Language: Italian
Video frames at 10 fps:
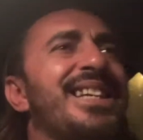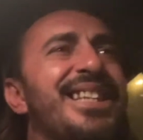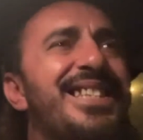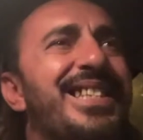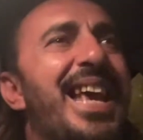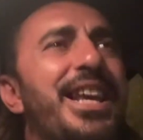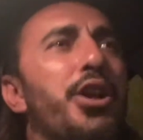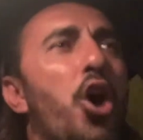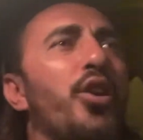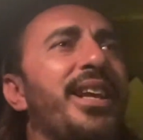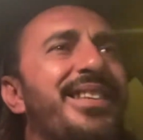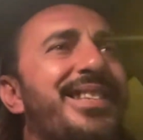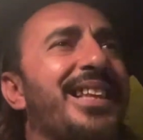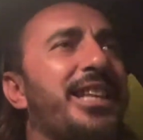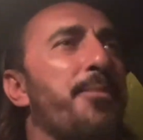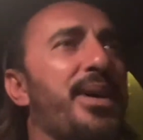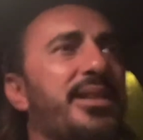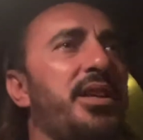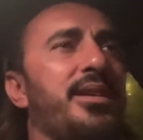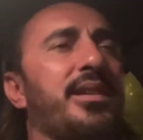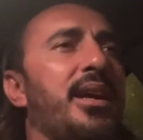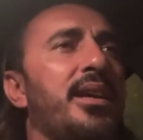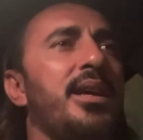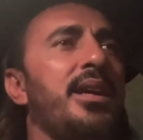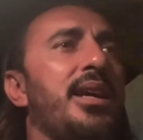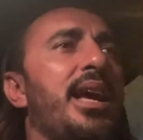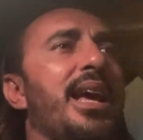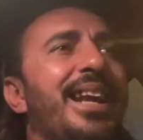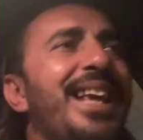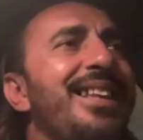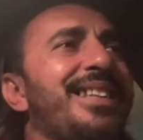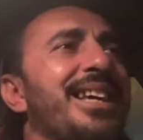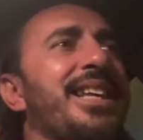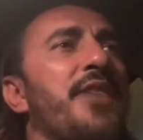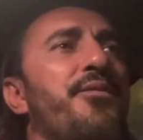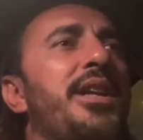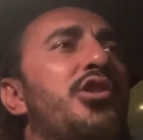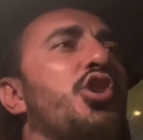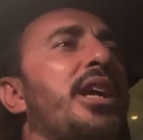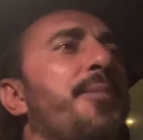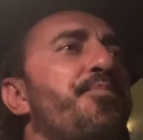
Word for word: 6 gol in 7 partite, e l'Inter che vince